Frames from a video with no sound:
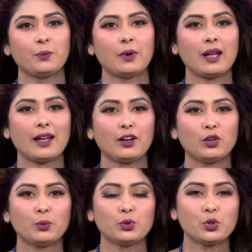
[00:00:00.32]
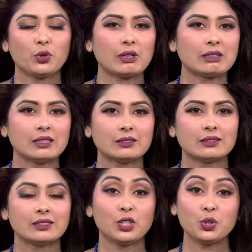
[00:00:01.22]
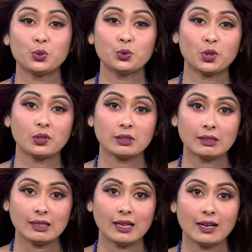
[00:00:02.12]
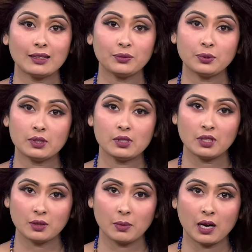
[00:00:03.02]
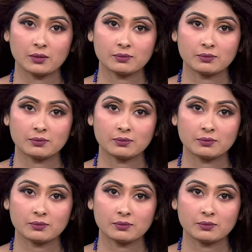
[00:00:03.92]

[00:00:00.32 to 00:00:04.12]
প্রায় এগারো বছর আগে শিশু সন্তানকে হারিয়ে ফেলেছিলেন মা